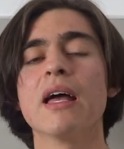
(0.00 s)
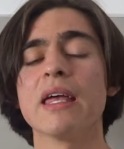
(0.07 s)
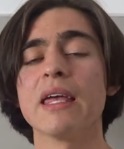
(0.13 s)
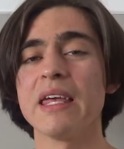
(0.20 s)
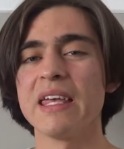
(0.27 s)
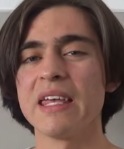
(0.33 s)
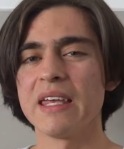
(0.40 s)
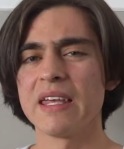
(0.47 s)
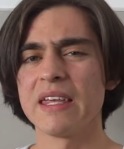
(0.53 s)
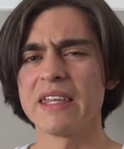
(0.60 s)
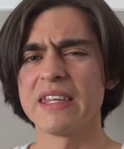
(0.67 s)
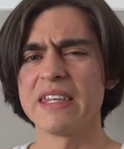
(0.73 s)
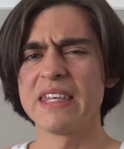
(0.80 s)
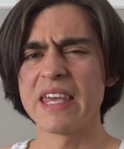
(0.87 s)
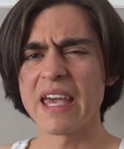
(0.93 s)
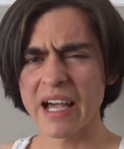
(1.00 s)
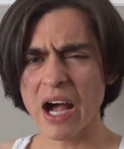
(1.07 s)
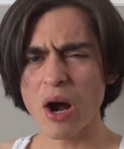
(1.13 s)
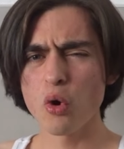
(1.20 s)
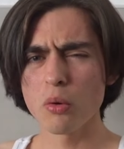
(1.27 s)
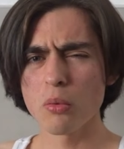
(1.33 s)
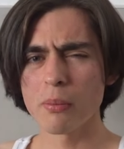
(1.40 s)
Y
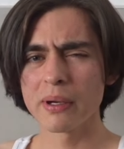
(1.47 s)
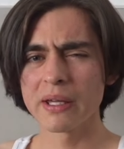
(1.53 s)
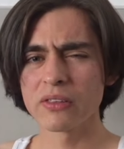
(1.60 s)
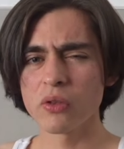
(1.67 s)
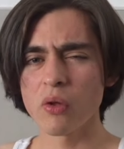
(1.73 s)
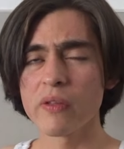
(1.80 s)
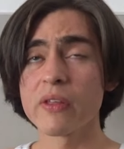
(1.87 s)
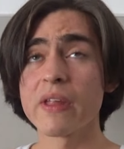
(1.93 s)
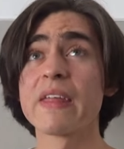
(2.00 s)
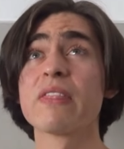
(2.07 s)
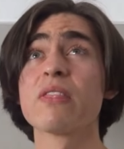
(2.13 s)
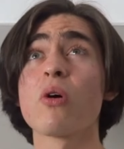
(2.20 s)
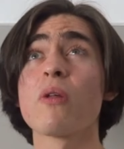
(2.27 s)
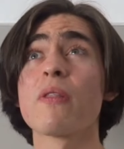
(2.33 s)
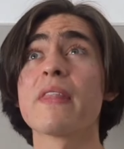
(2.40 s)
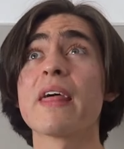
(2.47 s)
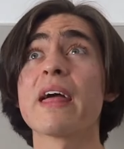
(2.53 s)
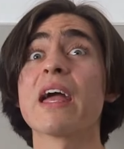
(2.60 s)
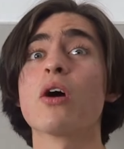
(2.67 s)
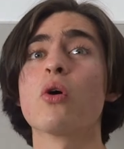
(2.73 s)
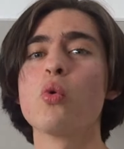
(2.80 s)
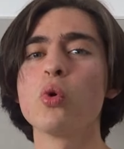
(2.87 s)
llega un momento en
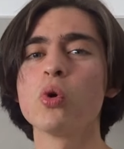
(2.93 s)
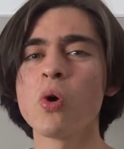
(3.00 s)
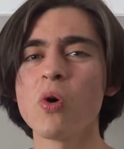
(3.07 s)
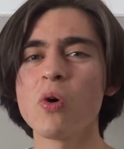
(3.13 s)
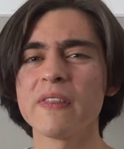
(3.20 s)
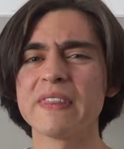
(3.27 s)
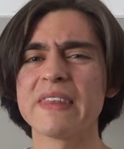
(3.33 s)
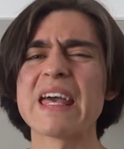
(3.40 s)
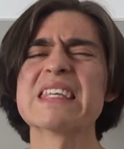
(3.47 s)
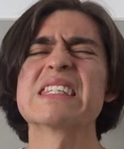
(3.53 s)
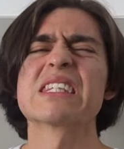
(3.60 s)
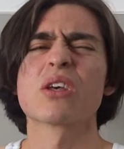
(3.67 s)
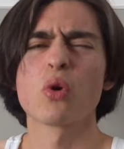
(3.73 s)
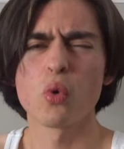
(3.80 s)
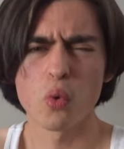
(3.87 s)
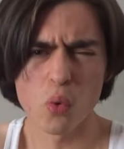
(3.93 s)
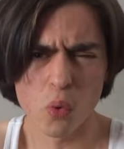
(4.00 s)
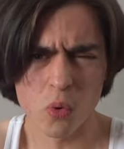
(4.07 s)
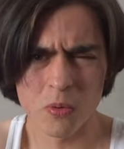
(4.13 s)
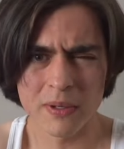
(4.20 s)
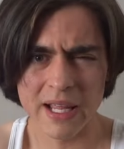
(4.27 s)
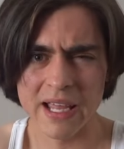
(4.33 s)
donde uno descubre
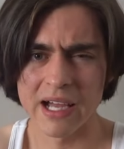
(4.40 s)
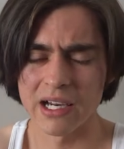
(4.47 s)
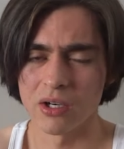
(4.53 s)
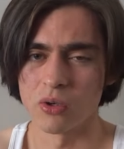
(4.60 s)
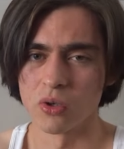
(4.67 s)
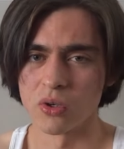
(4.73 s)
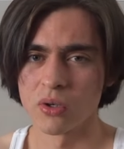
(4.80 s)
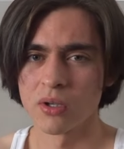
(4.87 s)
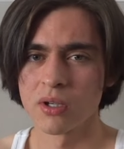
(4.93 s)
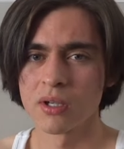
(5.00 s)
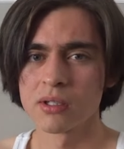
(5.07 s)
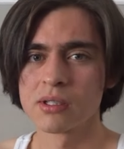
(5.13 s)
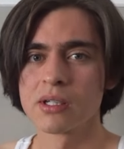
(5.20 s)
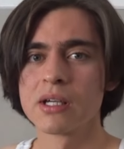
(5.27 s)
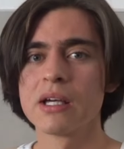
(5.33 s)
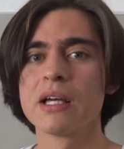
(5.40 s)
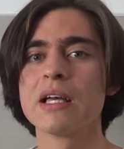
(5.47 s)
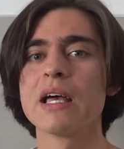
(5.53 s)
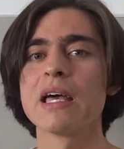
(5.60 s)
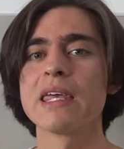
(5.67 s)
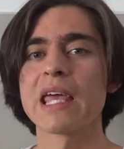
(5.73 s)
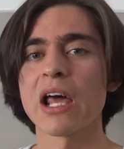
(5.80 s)
cubre algo.
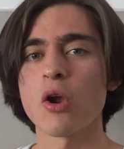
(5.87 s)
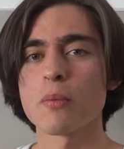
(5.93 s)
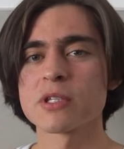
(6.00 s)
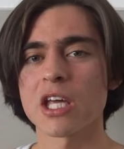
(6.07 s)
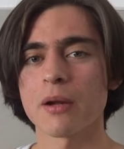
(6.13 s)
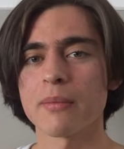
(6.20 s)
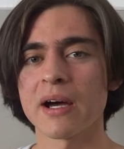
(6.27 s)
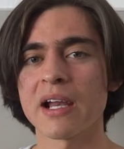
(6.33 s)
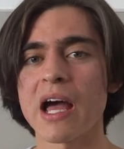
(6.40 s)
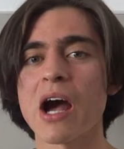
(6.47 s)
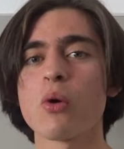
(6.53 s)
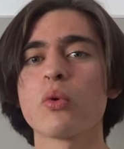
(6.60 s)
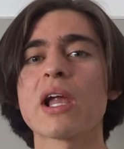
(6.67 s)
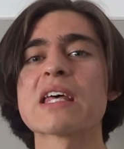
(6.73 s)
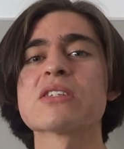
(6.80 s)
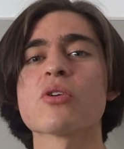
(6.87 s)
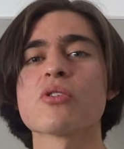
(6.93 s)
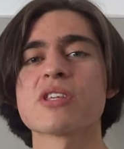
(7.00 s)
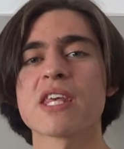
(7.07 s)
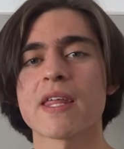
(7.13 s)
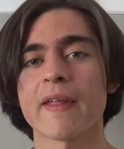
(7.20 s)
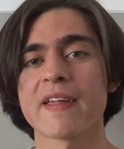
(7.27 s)
Y al observar a una
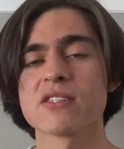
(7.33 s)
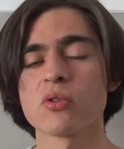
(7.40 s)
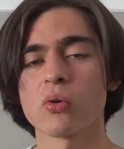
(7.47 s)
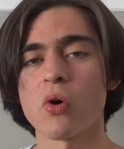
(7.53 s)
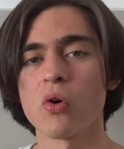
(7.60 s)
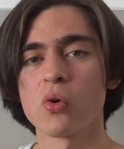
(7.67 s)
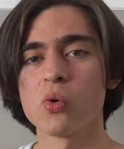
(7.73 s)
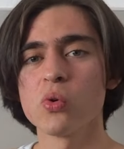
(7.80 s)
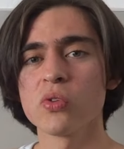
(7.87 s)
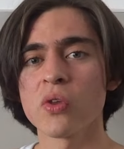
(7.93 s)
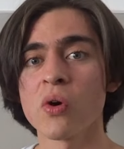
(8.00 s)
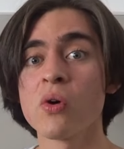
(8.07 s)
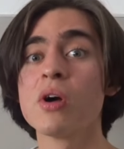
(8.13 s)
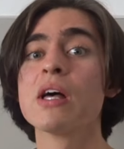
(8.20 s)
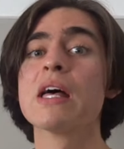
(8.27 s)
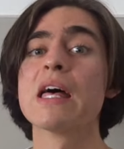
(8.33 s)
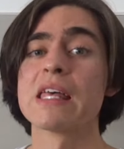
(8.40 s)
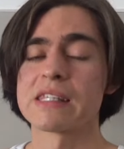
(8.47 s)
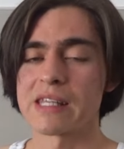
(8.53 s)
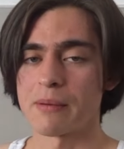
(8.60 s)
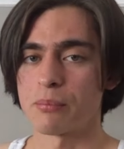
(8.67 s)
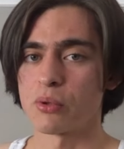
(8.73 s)
sociedad en su conjunto,
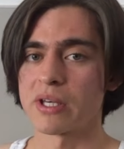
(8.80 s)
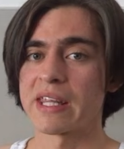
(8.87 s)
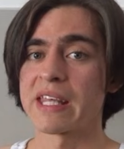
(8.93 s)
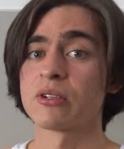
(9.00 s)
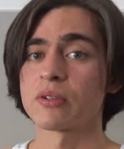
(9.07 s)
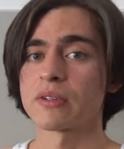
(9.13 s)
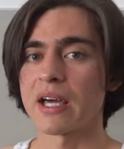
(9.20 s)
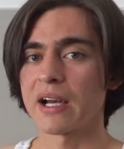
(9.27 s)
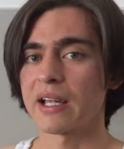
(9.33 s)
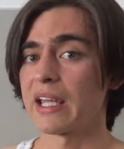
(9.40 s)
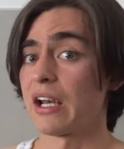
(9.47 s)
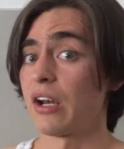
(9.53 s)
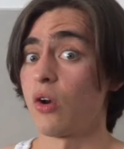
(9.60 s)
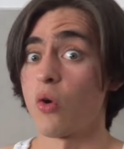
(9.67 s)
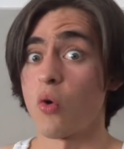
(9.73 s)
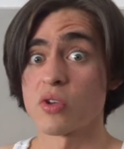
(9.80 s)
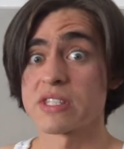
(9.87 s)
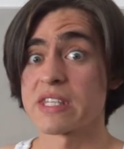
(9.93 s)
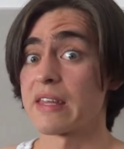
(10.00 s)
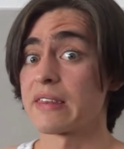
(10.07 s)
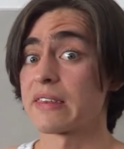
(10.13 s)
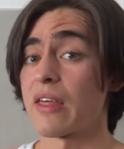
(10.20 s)
se puede notar que no
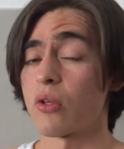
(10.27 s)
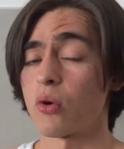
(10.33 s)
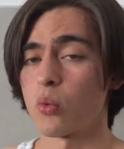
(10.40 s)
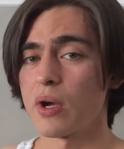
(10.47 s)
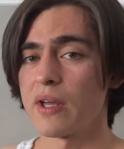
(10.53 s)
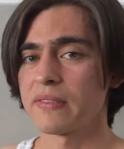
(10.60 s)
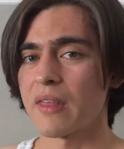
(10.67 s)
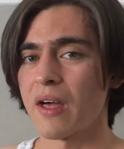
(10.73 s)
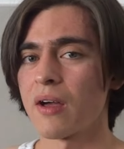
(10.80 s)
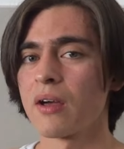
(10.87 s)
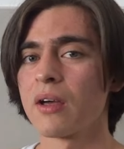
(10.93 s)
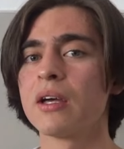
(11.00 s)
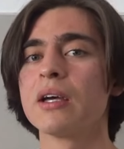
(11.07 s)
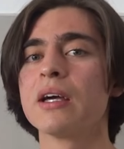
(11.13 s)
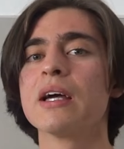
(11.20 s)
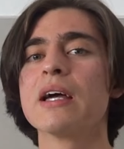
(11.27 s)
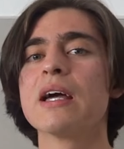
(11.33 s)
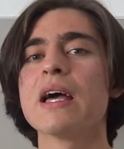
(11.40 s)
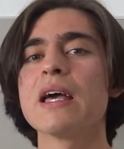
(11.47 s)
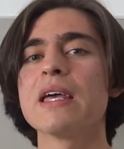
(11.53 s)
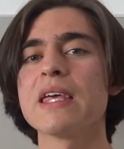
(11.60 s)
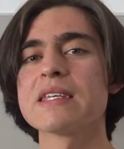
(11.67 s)
se han dado cuenta.
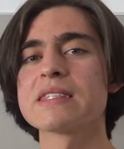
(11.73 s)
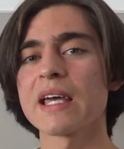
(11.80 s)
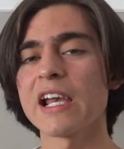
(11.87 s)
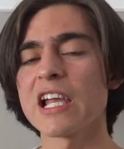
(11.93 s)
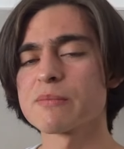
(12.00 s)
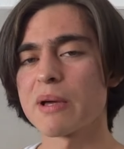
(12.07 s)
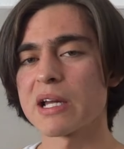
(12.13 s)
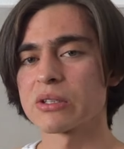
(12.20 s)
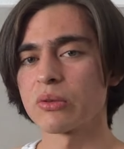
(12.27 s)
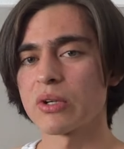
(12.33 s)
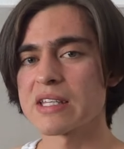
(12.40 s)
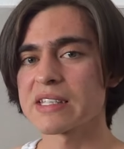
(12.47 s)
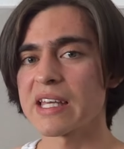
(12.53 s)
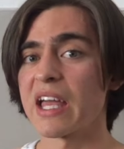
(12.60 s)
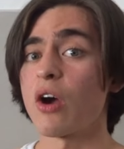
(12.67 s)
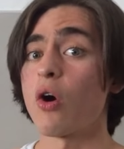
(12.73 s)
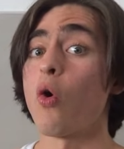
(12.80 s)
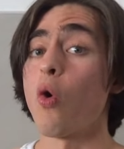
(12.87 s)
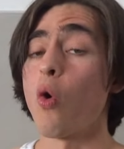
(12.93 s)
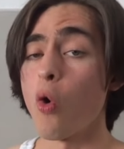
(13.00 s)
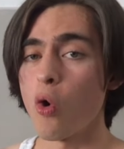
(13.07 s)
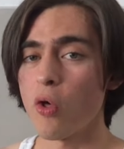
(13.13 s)
Y es que las personas que
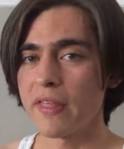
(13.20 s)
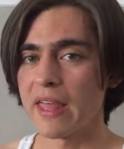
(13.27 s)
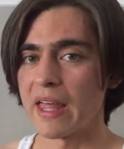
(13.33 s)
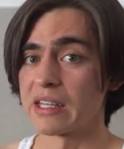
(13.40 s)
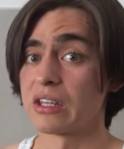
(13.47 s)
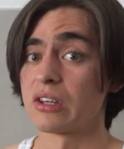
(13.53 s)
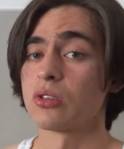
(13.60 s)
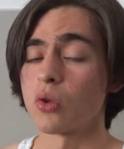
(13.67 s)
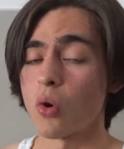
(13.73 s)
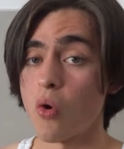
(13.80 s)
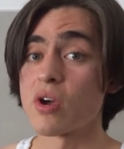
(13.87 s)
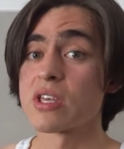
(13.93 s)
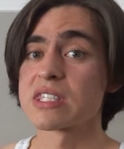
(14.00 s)
odian Toy